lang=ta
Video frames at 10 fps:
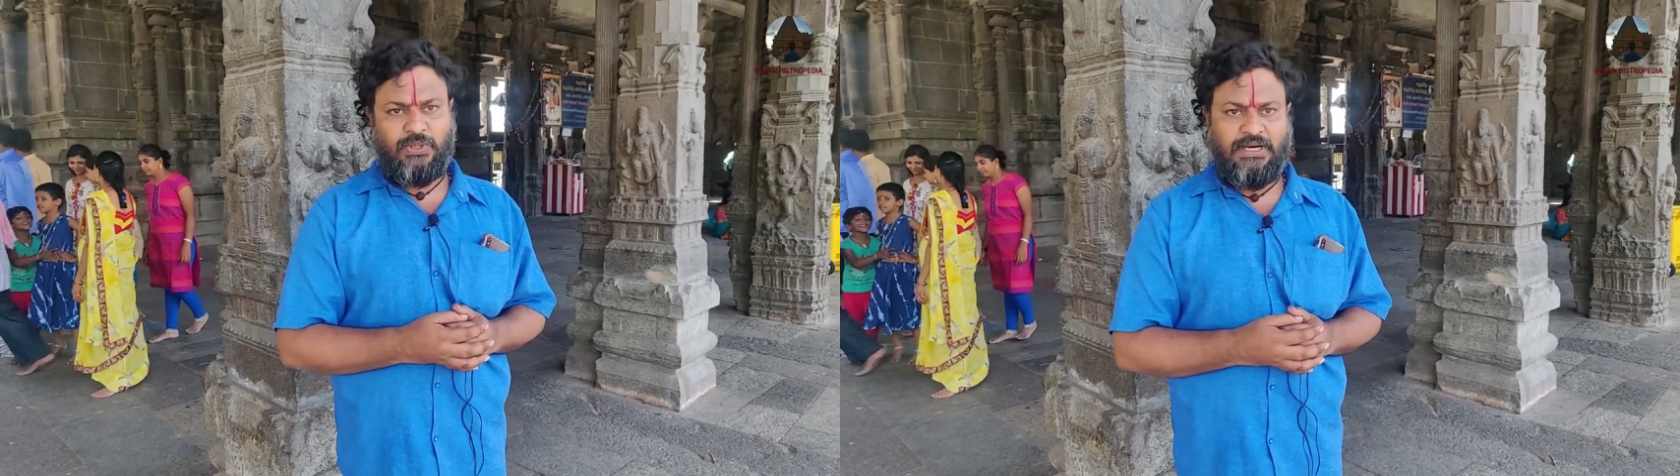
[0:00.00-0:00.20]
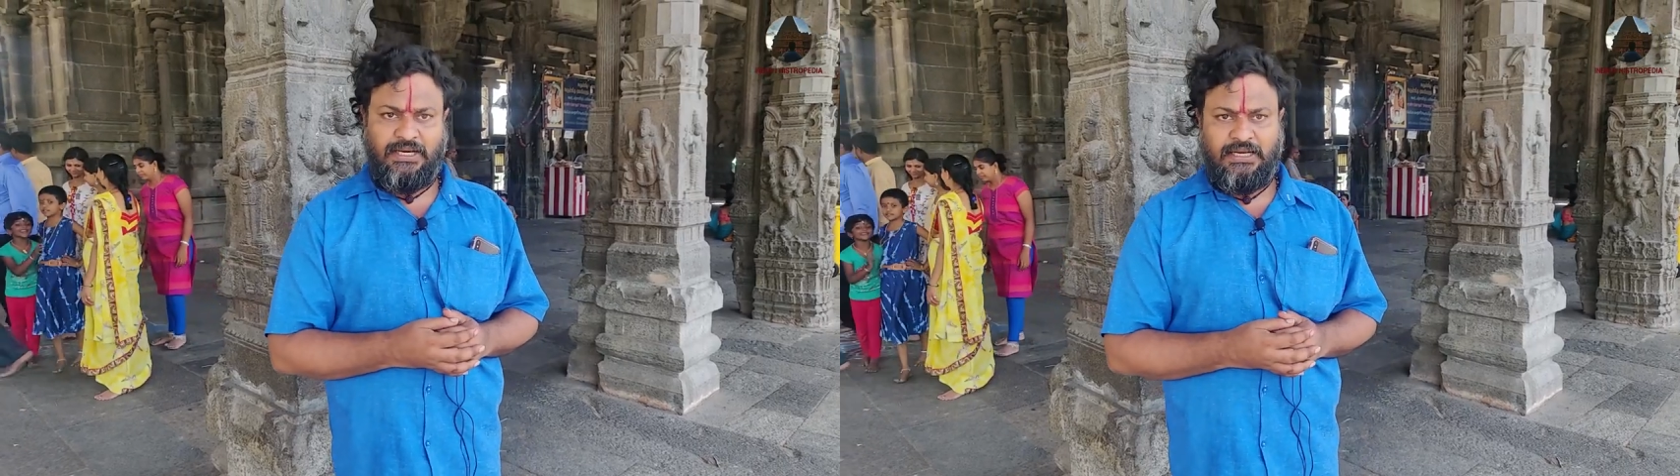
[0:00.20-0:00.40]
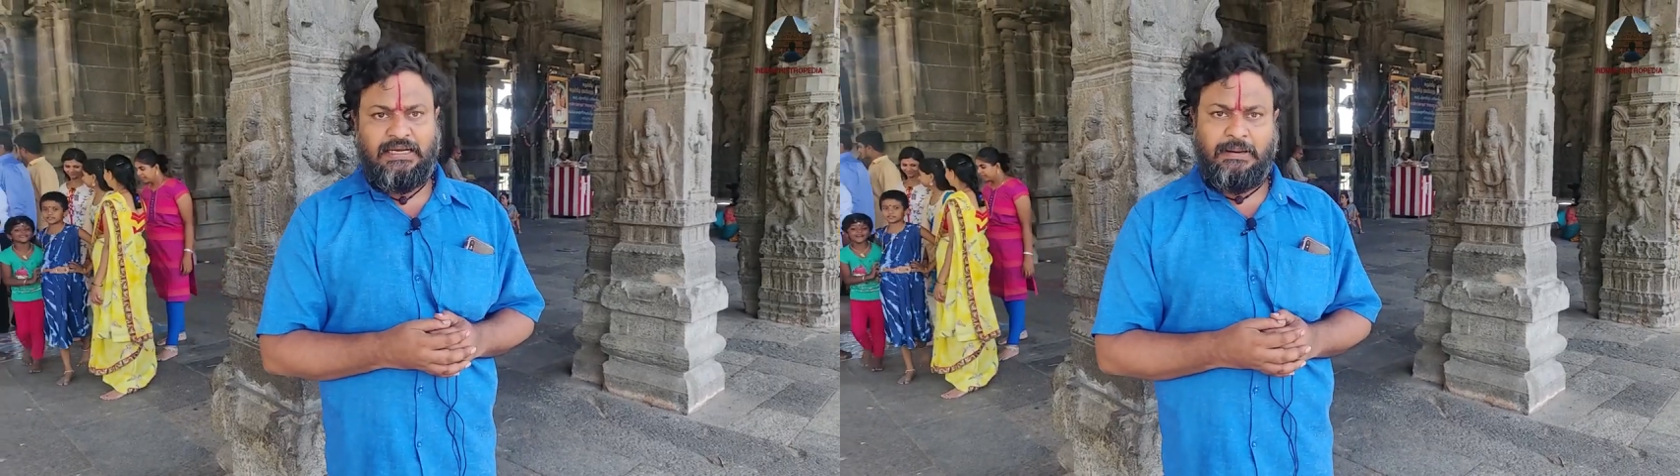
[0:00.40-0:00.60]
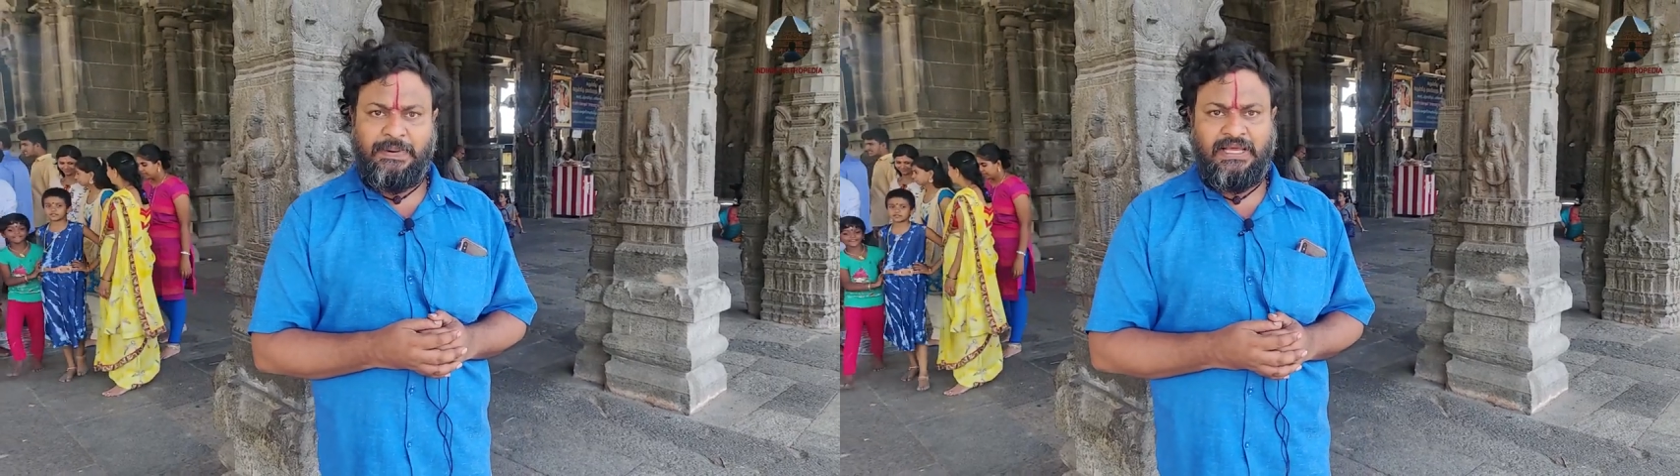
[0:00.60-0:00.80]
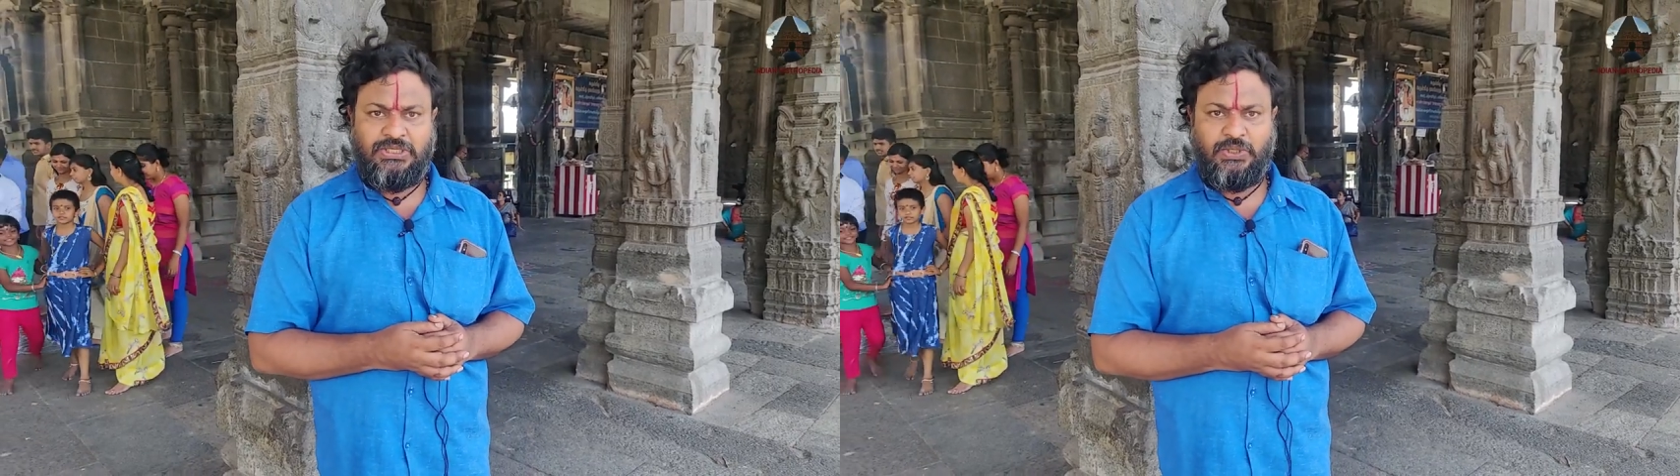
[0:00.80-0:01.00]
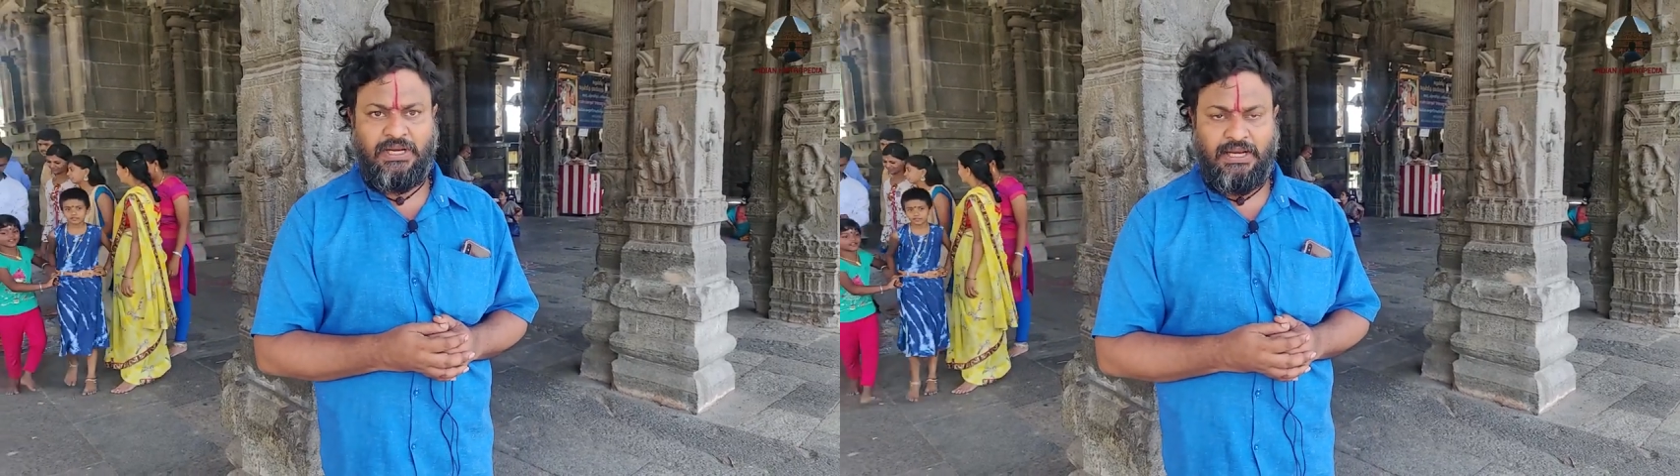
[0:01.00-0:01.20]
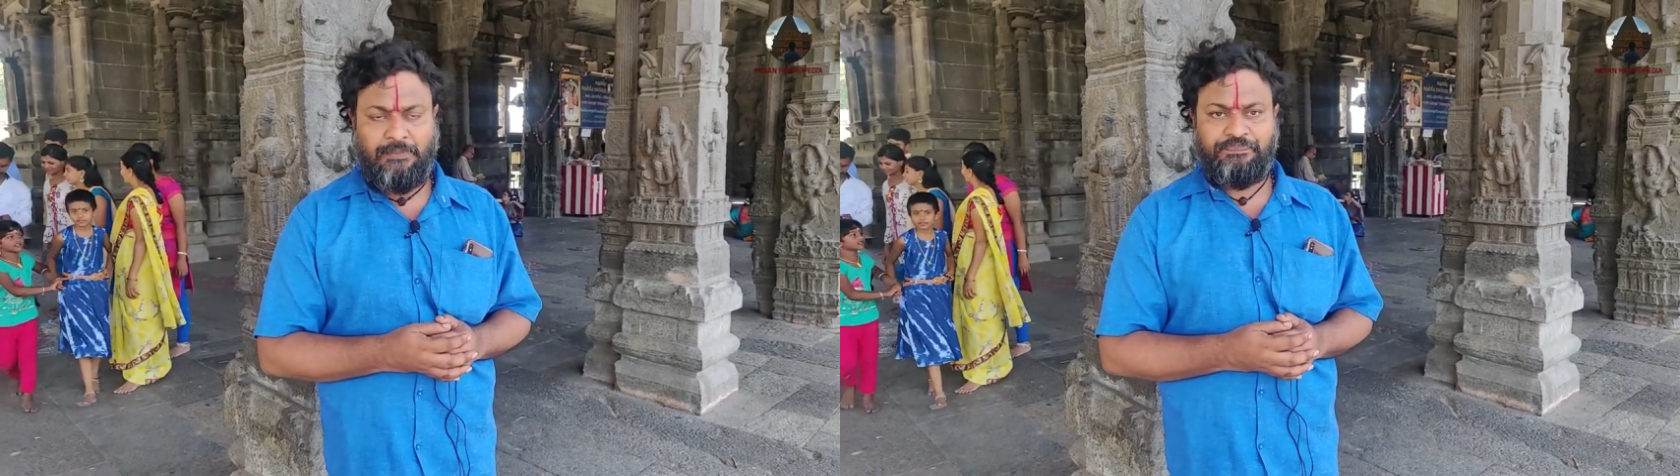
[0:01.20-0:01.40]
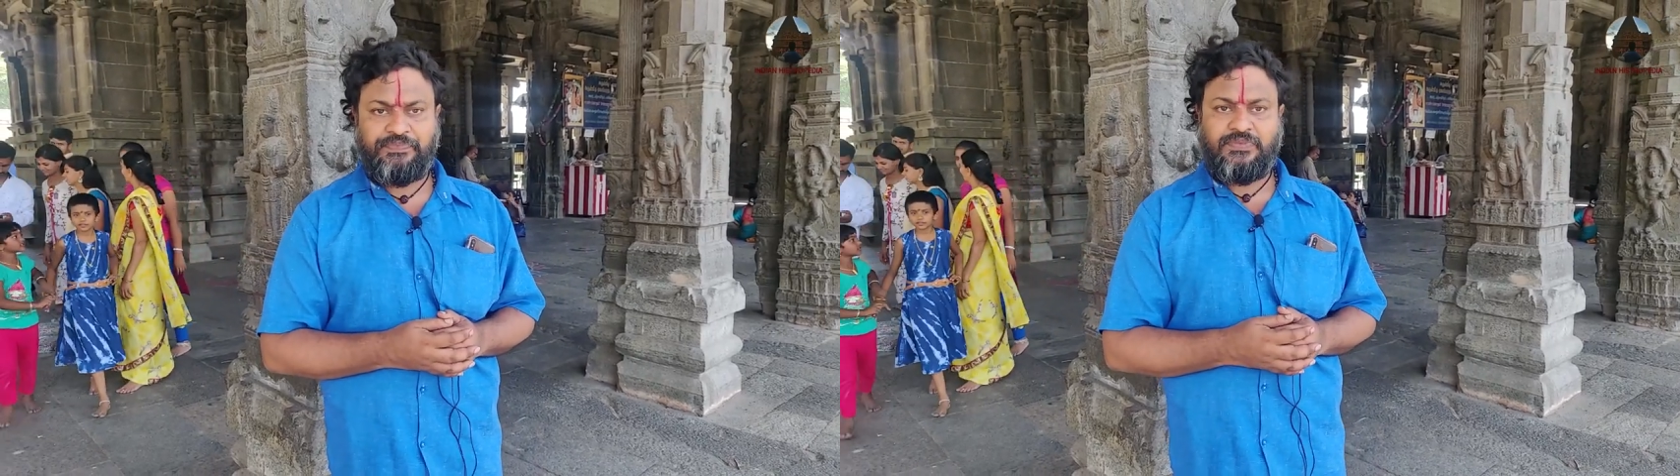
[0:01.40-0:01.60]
சோழன் அப்படின்னு சொல்லலாம்